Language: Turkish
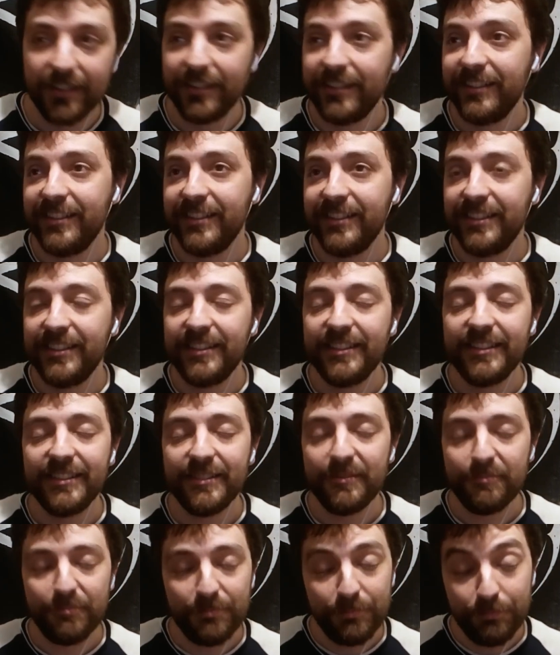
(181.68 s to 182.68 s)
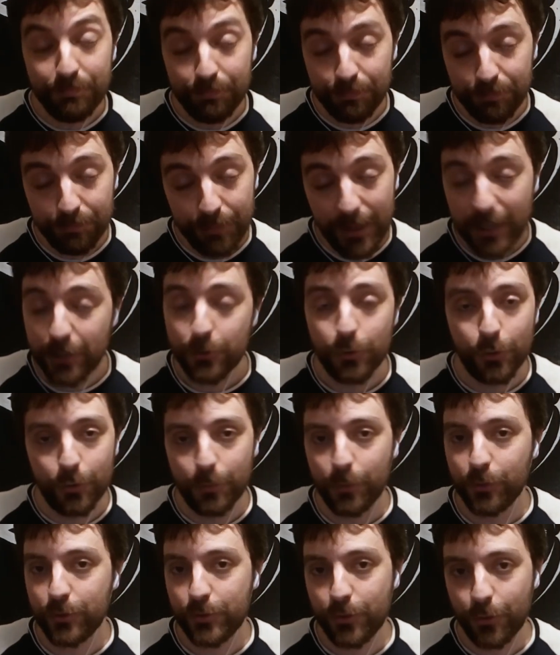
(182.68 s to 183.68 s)
e, pek
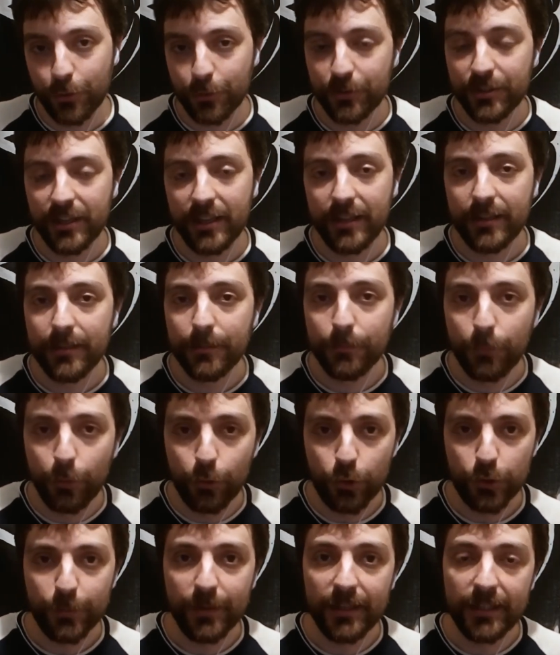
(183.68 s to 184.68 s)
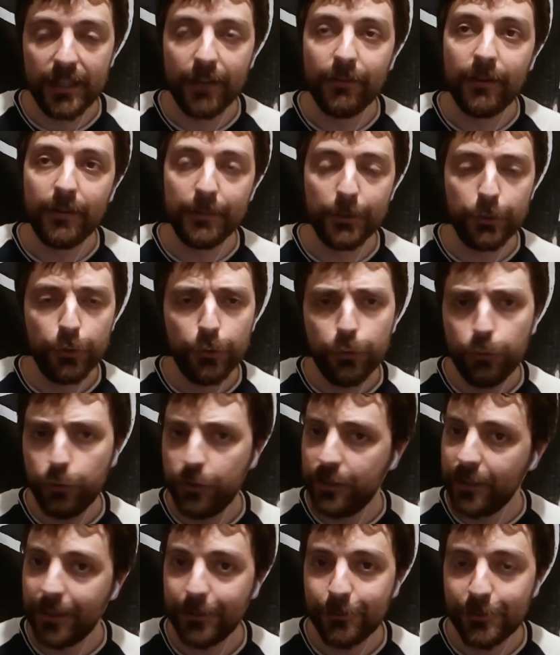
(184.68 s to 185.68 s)
çok sorunla boğuşmaya devam ediyor.
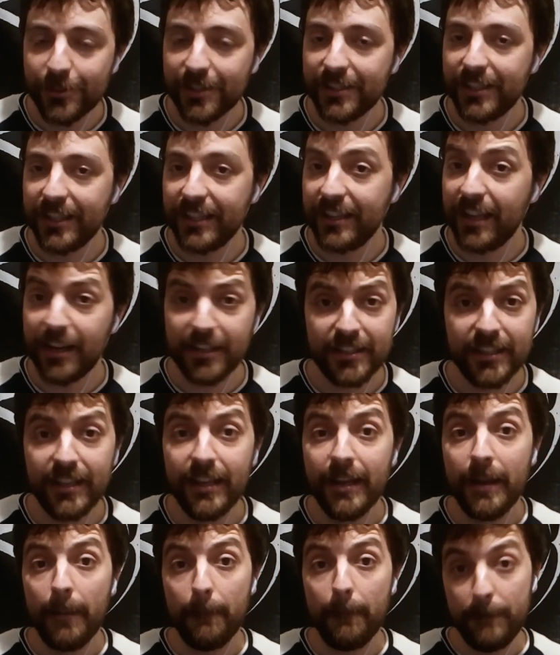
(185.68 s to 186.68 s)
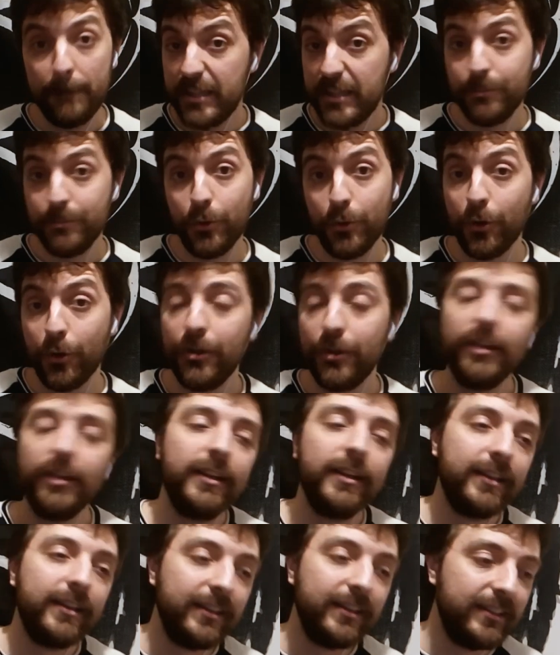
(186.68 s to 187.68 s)
Dünyanın üzerindeki dert bitmiyor
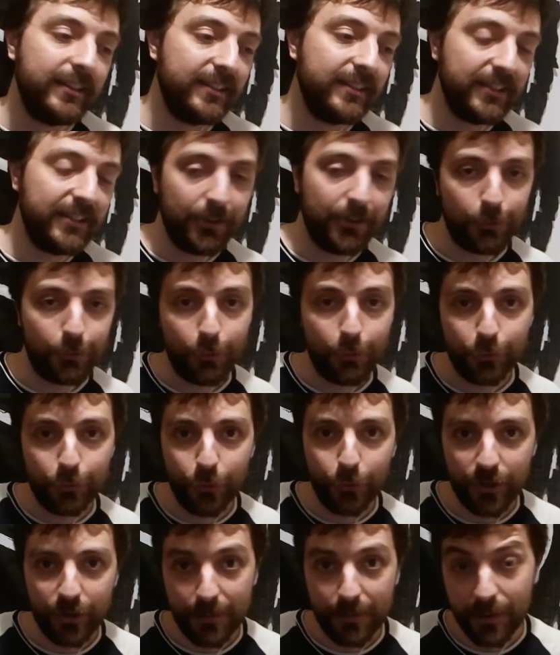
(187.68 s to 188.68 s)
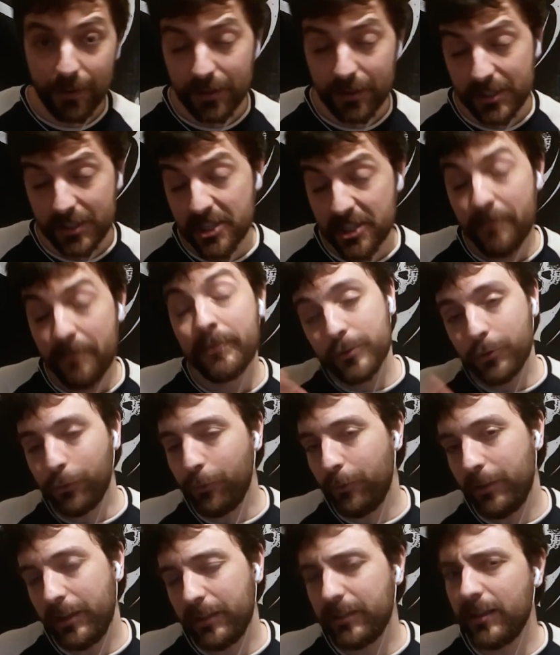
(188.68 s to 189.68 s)
diğer diğer oraya bağlayacağım.
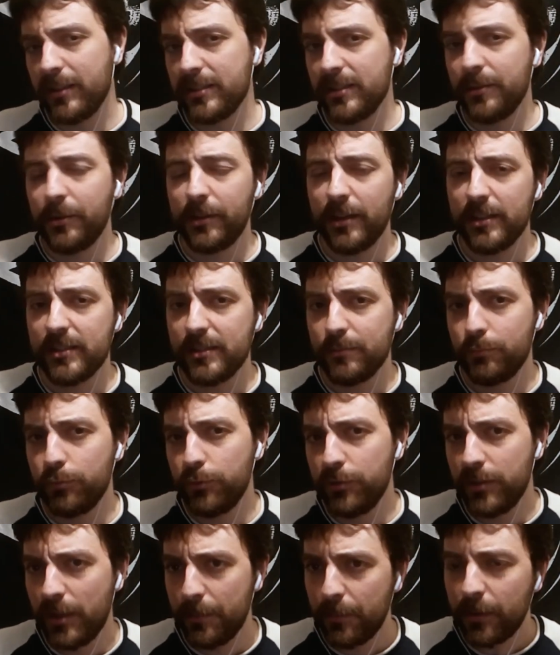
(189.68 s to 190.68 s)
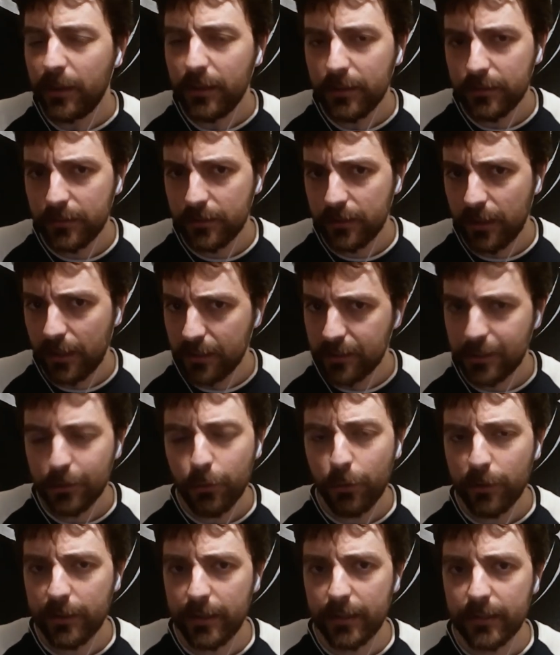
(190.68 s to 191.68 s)
Son olarak da aslına bakarsanız bununla
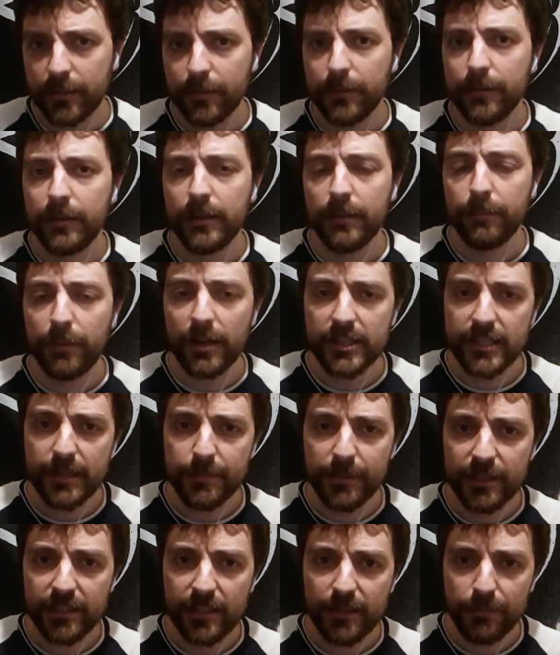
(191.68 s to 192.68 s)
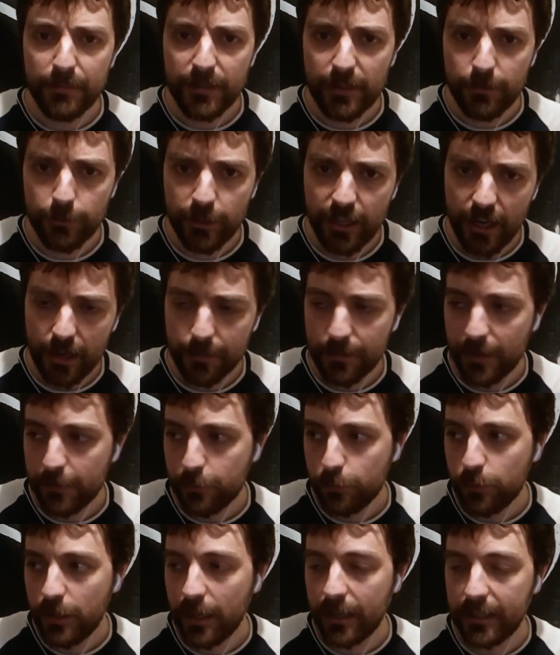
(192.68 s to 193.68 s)
bağlantılı olarak e, bahsetmek istediğim bir diğer
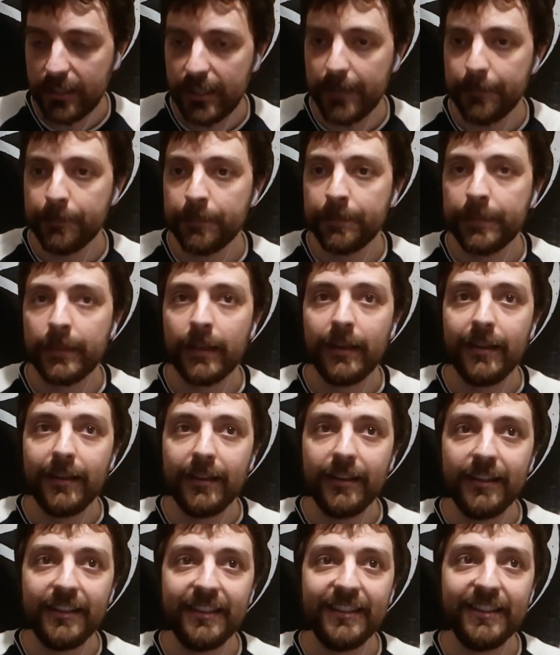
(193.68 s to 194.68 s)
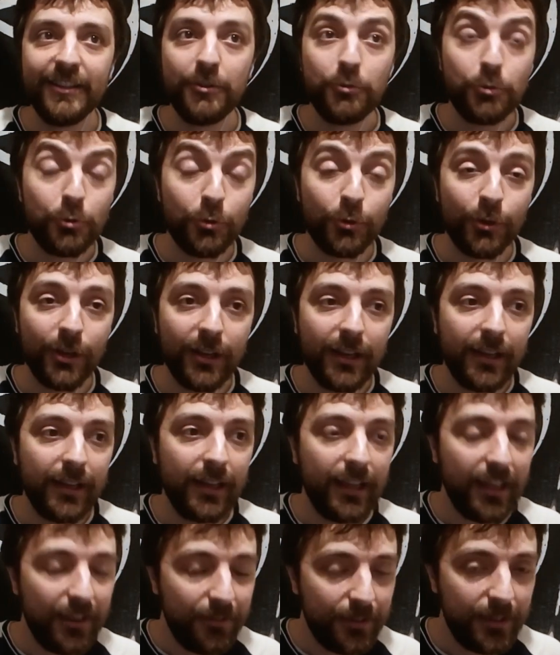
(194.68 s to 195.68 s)
mevzu da hani e, şu.
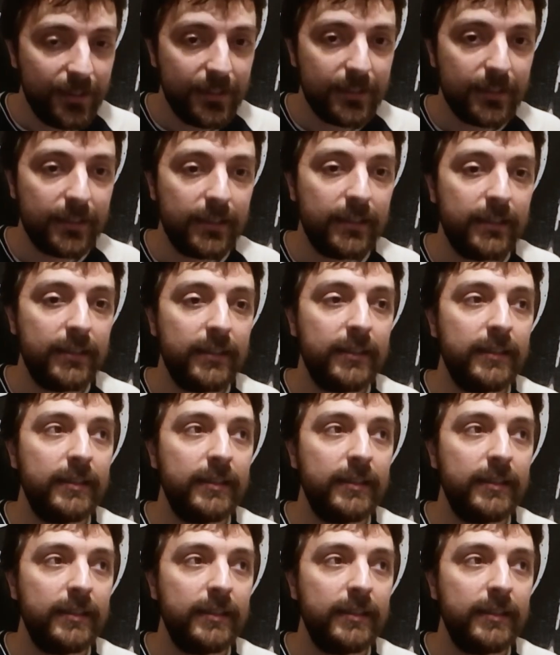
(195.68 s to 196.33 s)
Evet e,